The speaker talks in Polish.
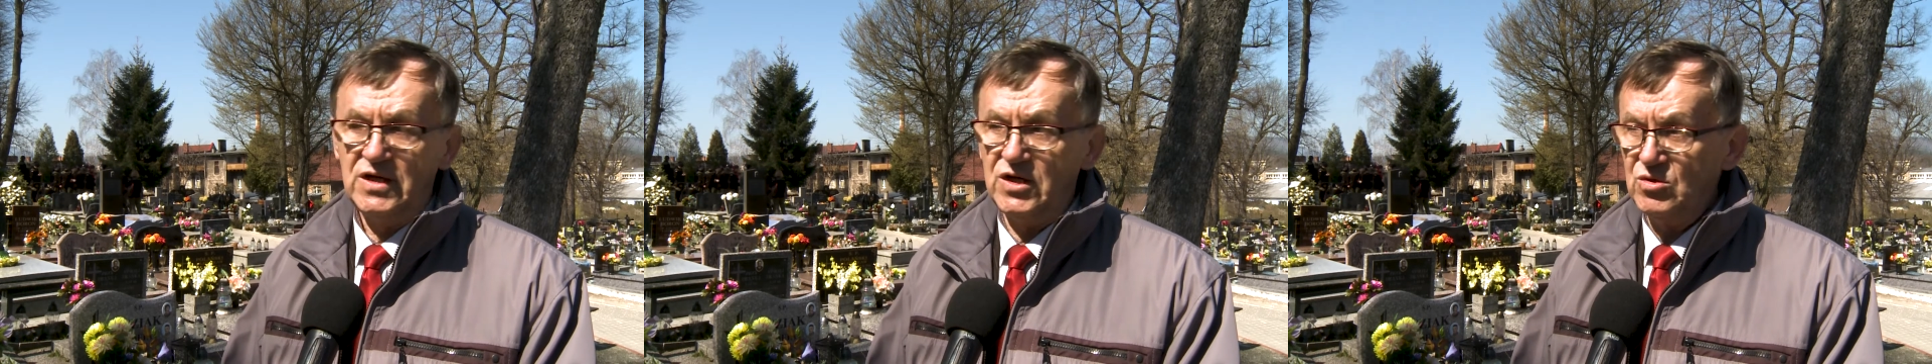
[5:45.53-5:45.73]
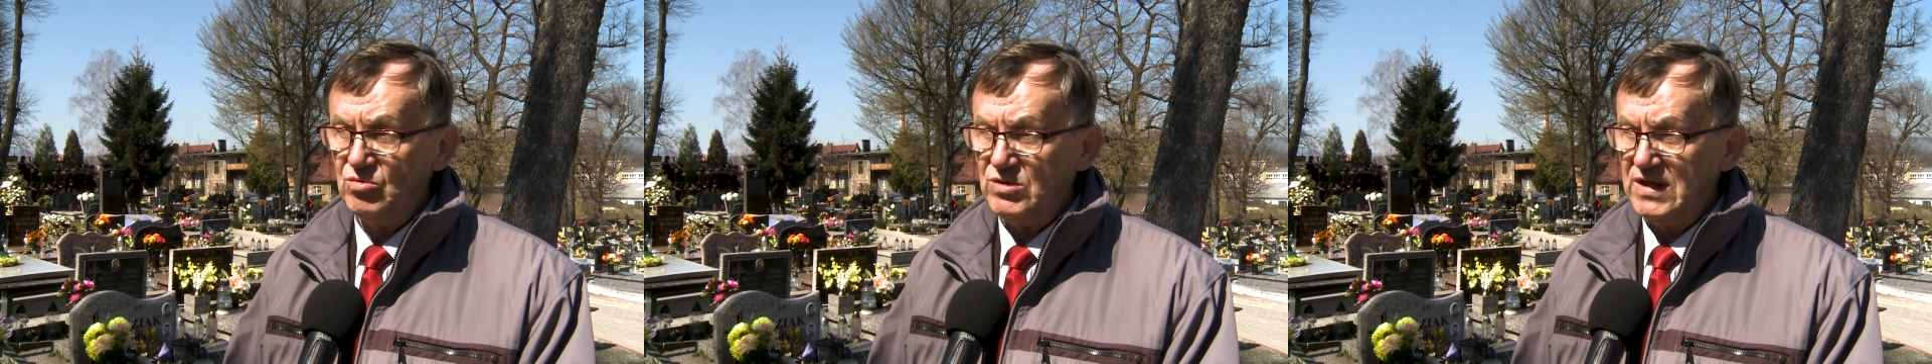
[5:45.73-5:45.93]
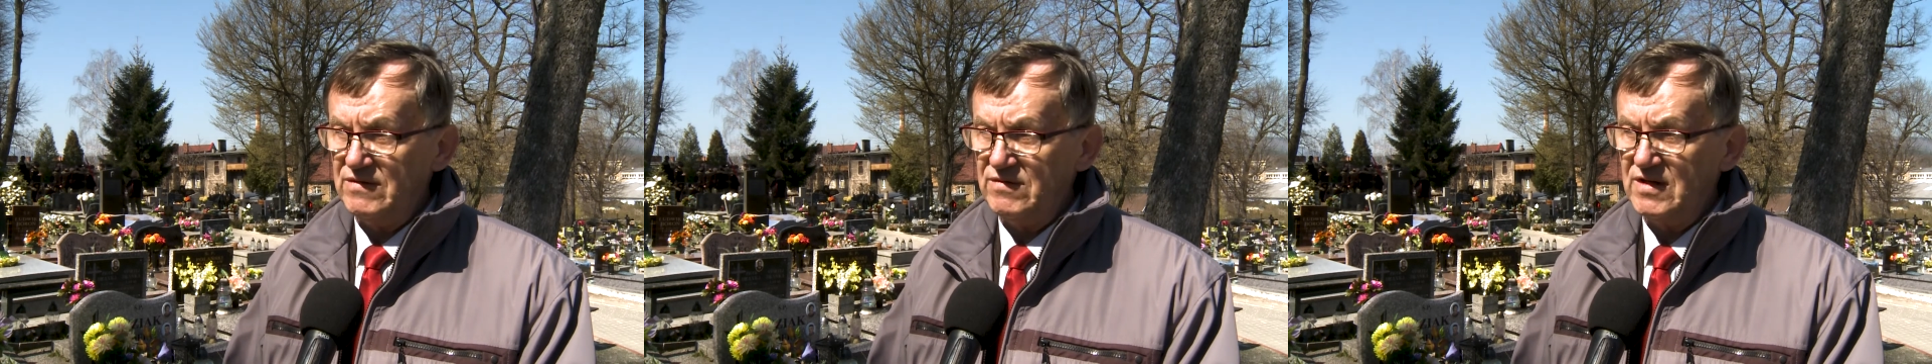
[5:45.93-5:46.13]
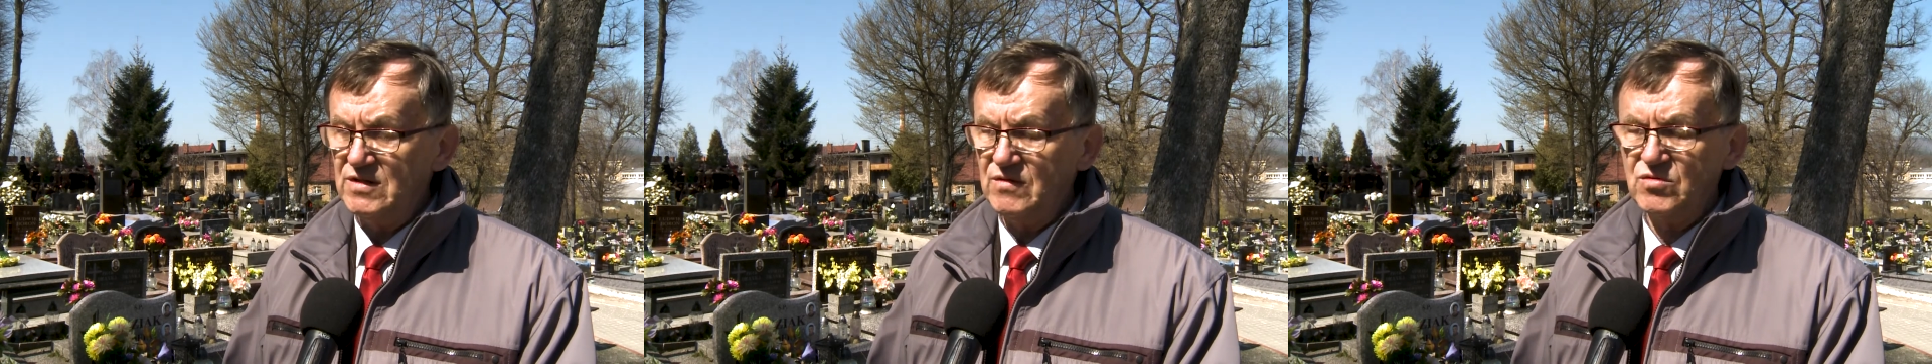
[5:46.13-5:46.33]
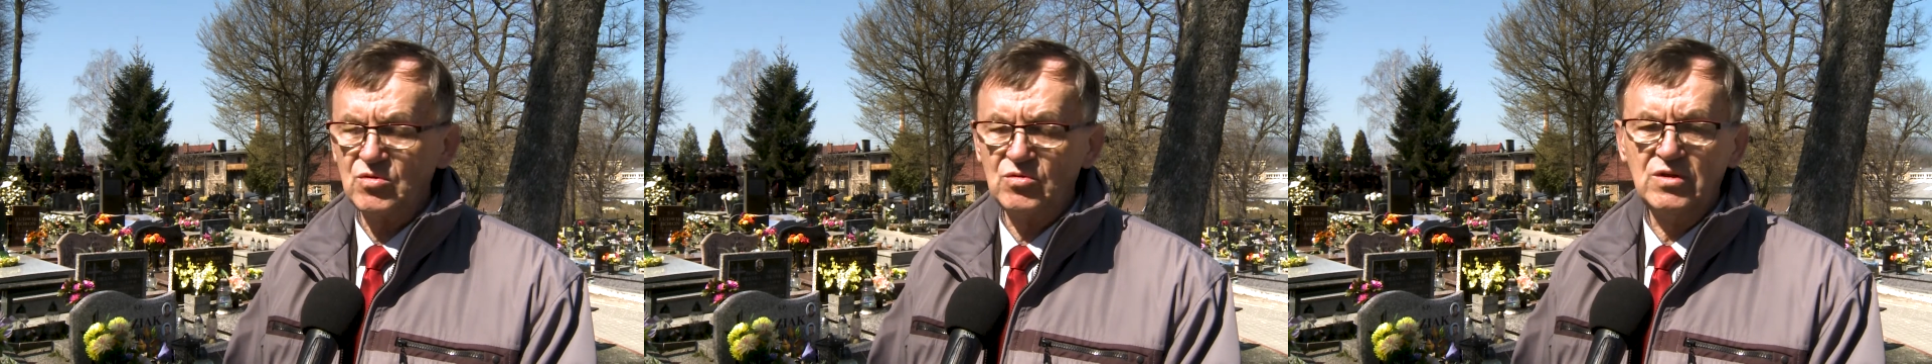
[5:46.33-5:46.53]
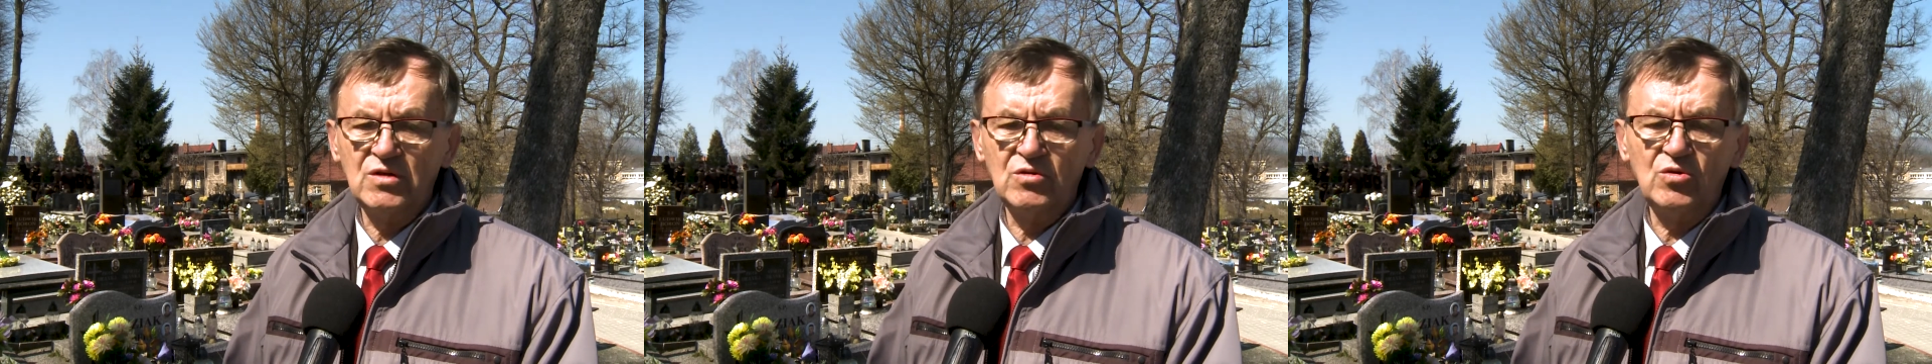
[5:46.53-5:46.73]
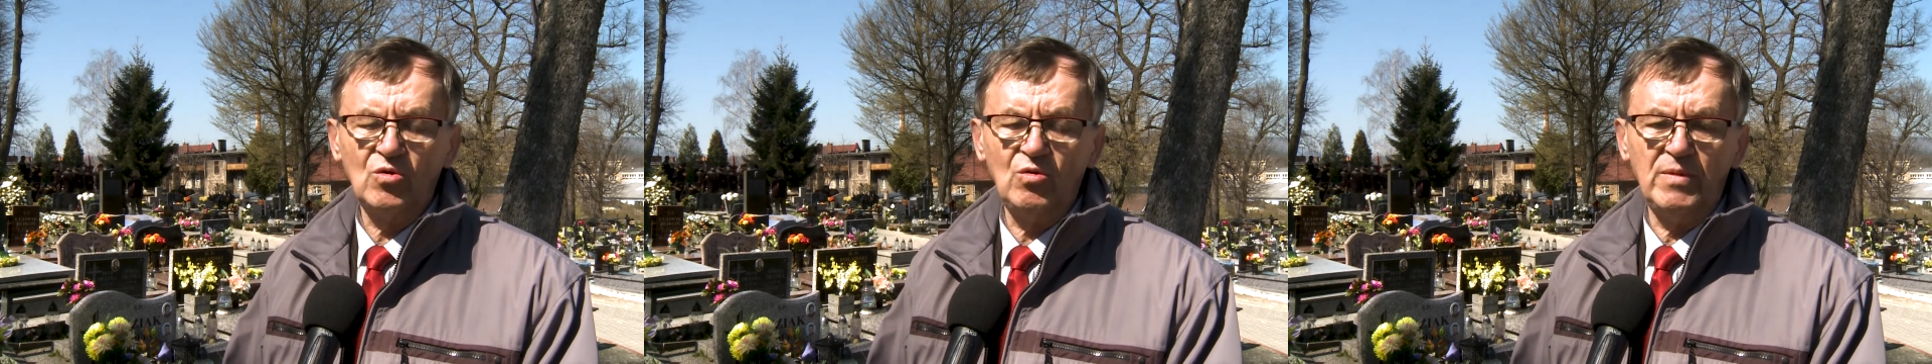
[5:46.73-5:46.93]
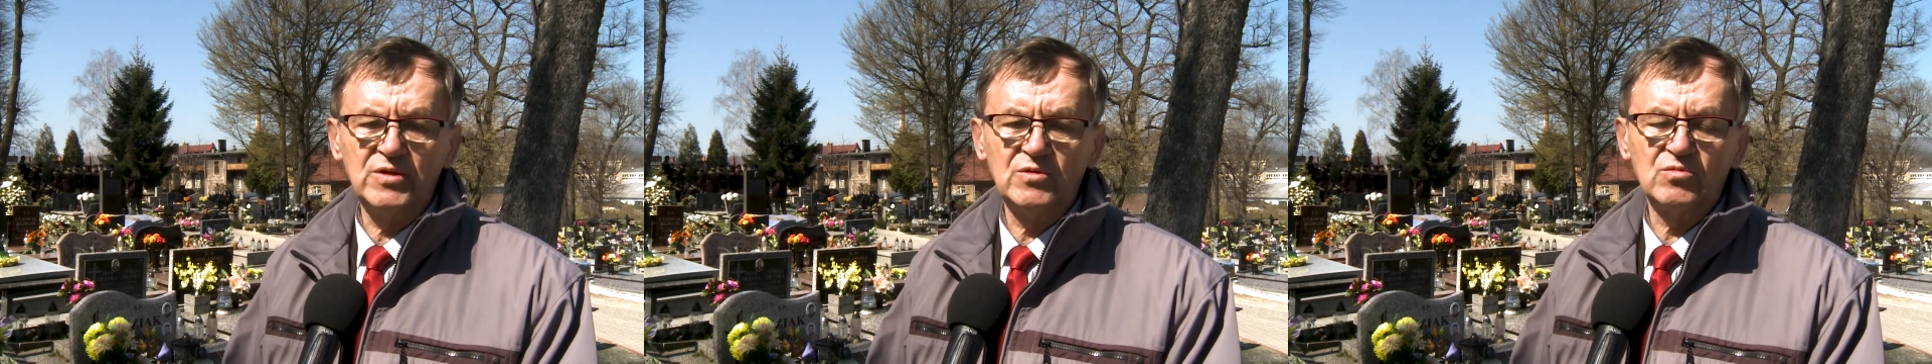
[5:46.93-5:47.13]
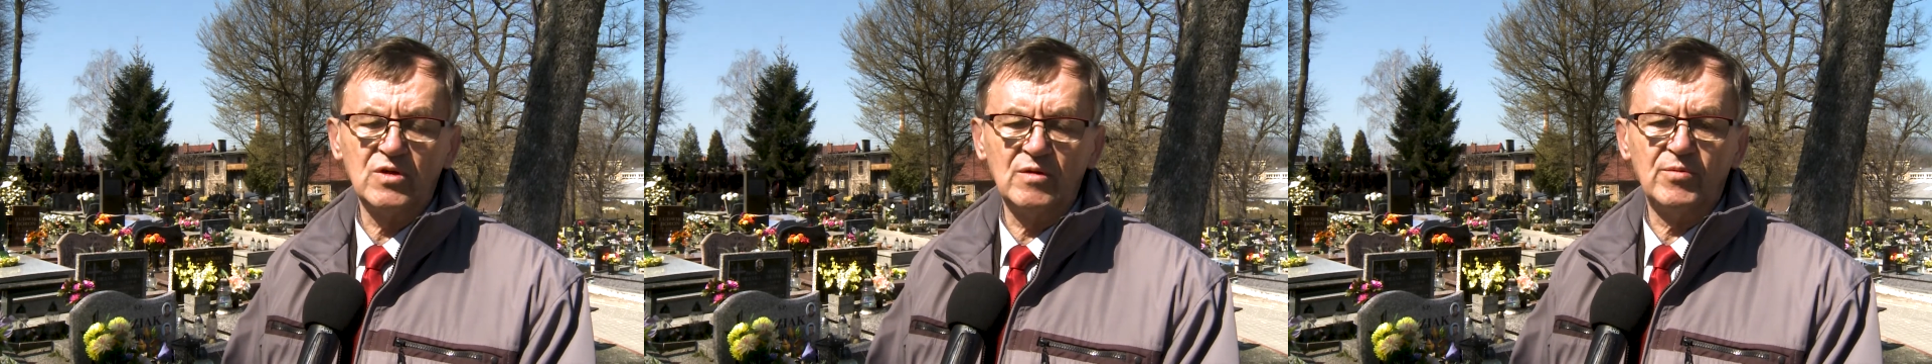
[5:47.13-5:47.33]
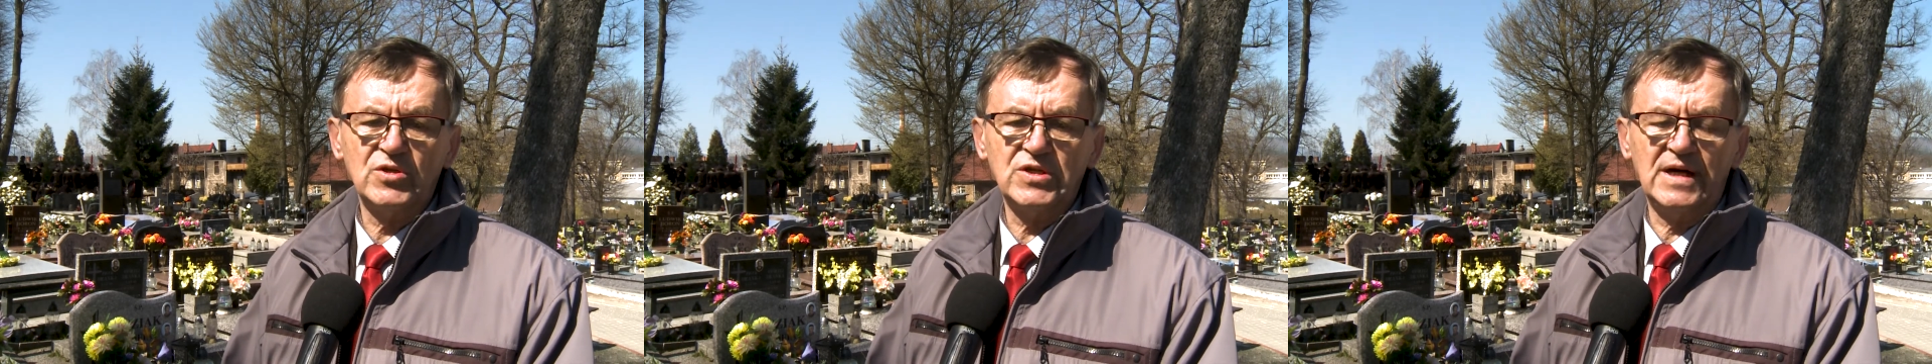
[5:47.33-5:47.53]
I tutaj w jednym wśród dokumentów,
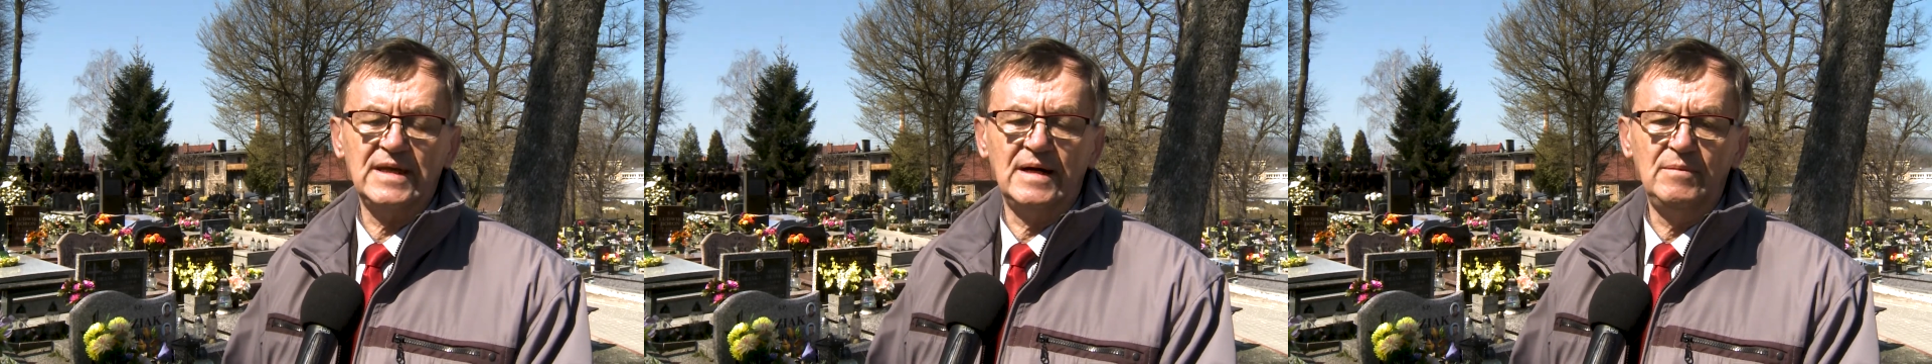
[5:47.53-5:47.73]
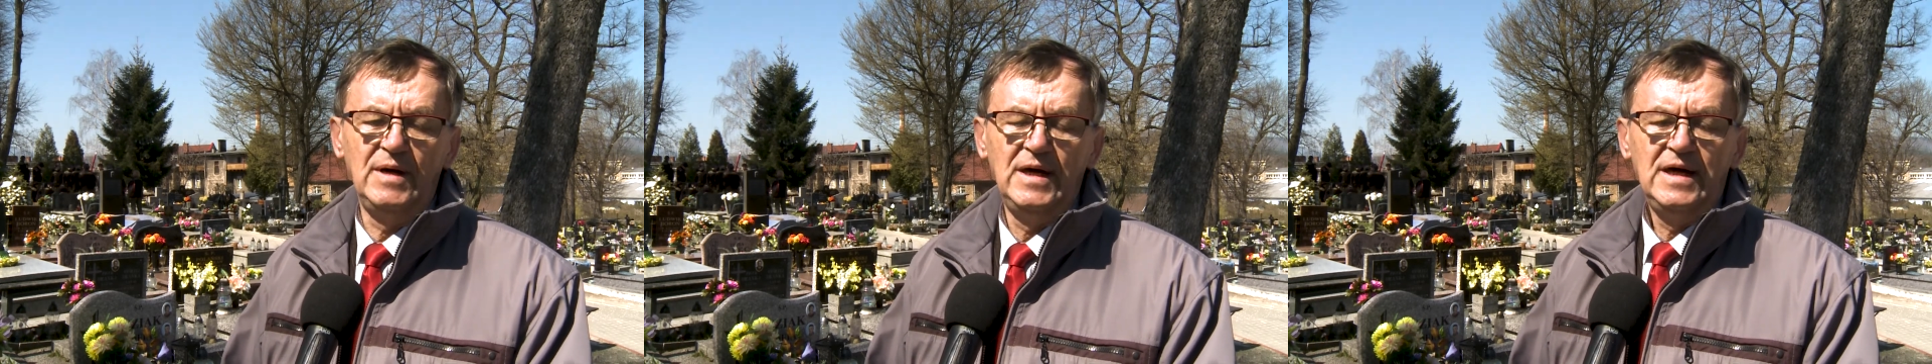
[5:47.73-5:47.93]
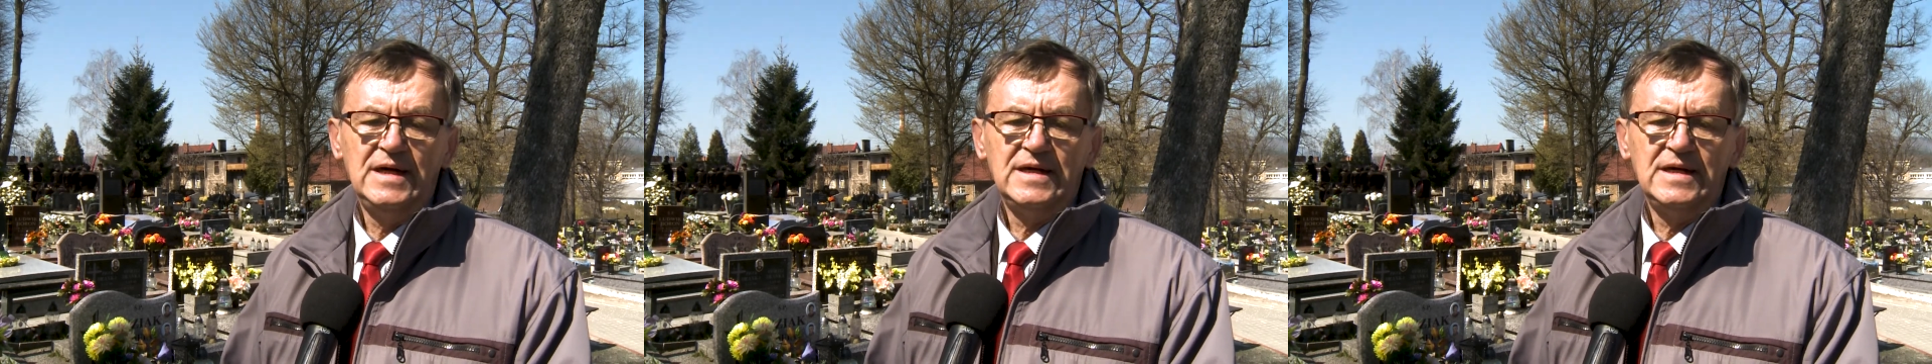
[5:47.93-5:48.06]
które posiadam,